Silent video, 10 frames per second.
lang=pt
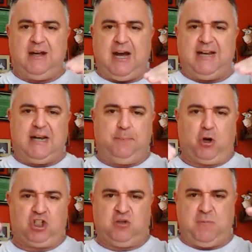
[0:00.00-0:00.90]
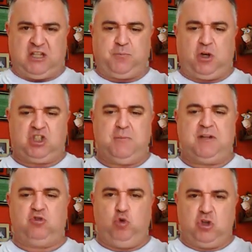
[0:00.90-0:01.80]
aí na próxima, nas
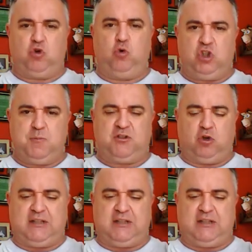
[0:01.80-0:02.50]
próximas duas ou últimas